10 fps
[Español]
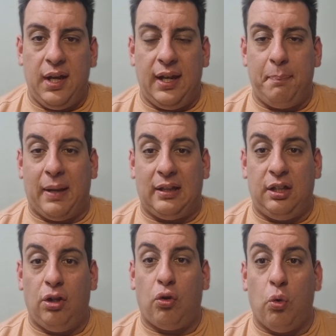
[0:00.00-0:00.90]
bien el
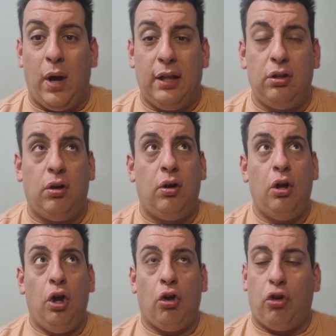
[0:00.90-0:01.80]
partido jugando
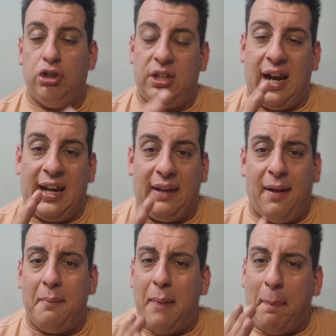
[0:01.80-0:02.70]
contra el
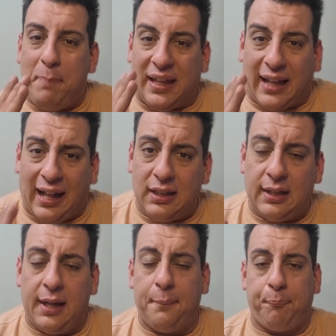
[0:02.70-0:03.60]
rival más
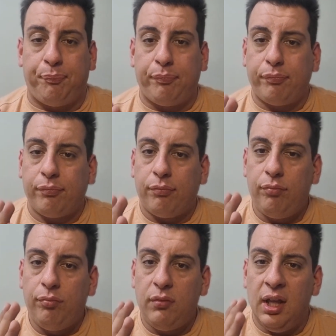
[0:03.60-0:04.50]
picante
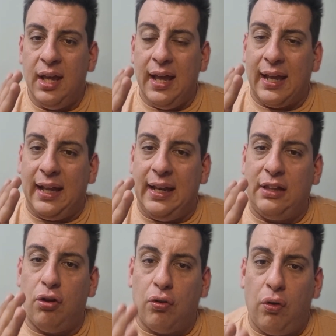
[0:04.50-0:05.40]
que le
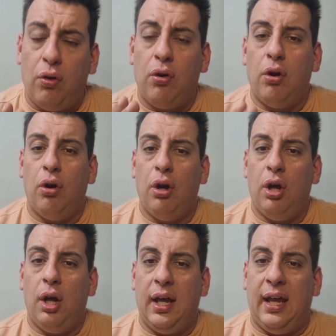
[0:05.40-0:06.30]
tocó
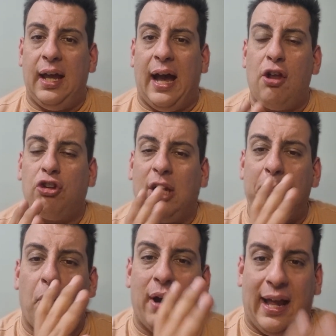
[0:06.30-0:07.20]
eh, a los
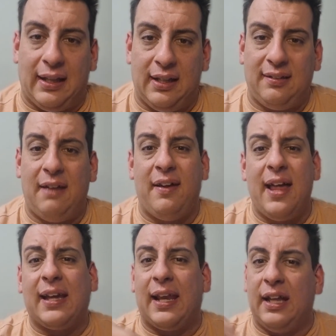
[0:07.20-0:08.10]
equipos grandes. Es
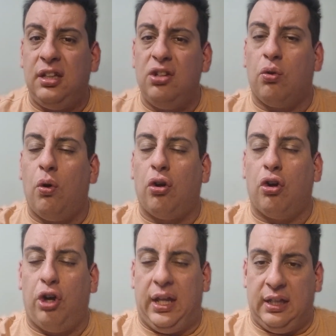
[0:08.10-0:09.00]
verdad que Argentino jugó con
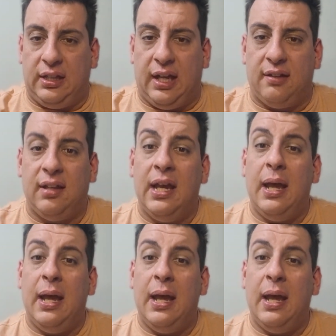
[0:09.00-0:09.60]
Corinthians,